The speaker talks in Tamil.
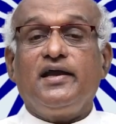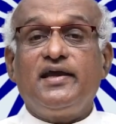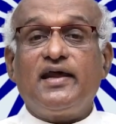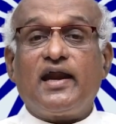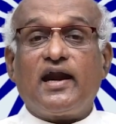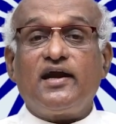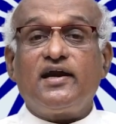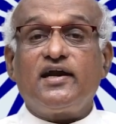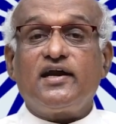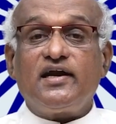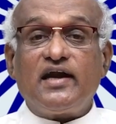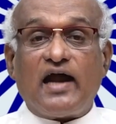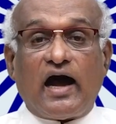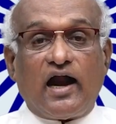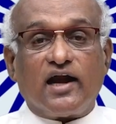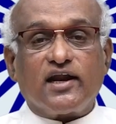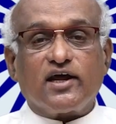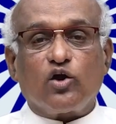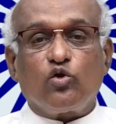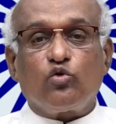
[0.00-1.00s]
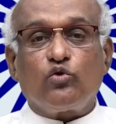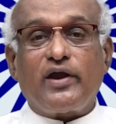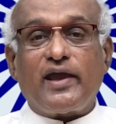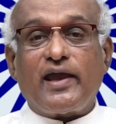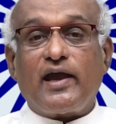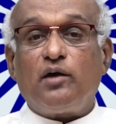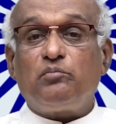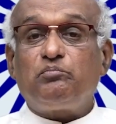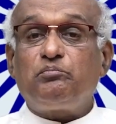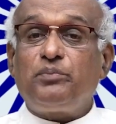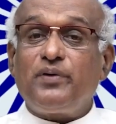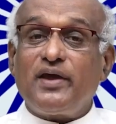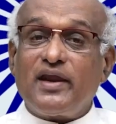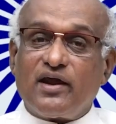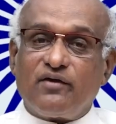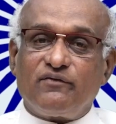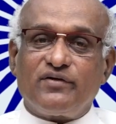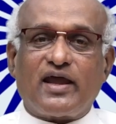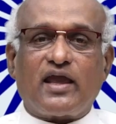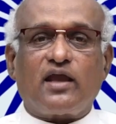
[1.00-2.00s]
இரண்டு நாடுகளுடைய
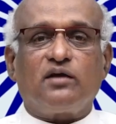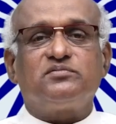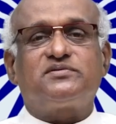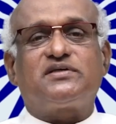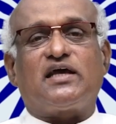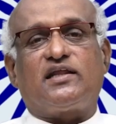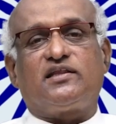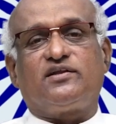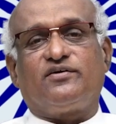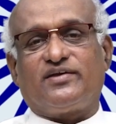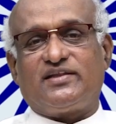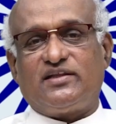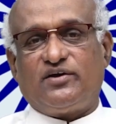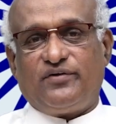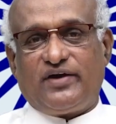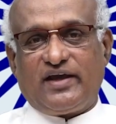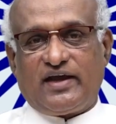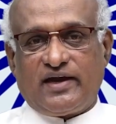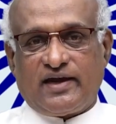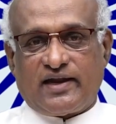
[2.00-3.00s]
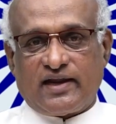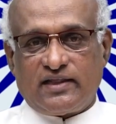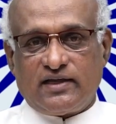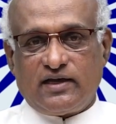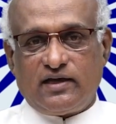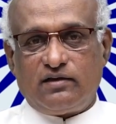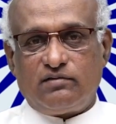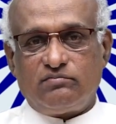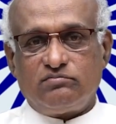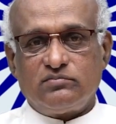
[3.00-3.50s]
பிரிவினையும் சேர்ந்து வந்து விடுகின்றது